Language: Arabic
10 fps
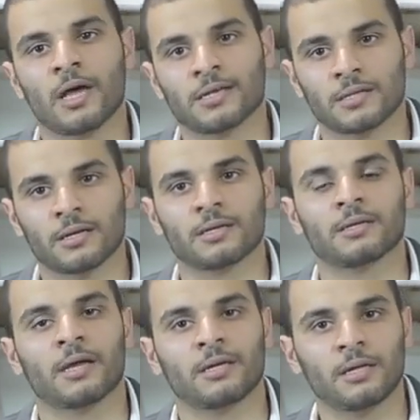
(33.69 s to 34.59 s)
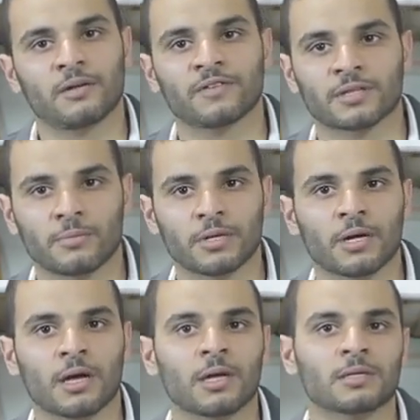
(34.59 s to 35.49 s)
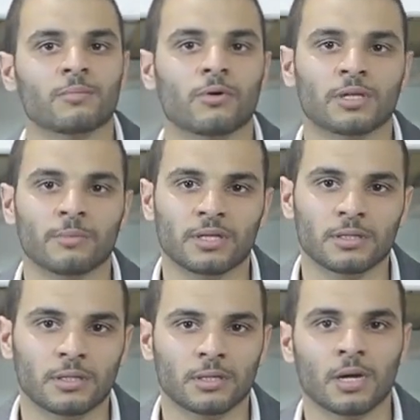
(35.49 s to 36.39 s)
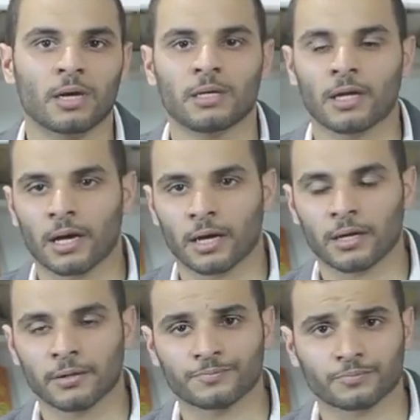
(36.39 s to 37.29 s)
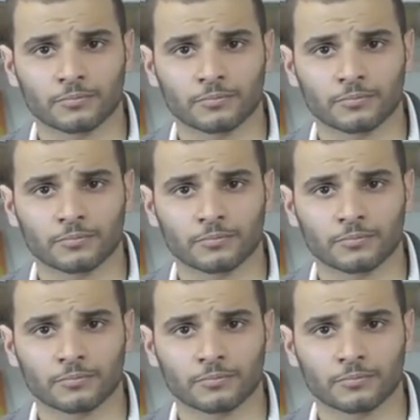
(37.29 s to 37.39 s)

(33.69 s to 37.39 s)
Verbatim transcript: احسن يعني الفيتامينات المواد المعدنيه الى اخره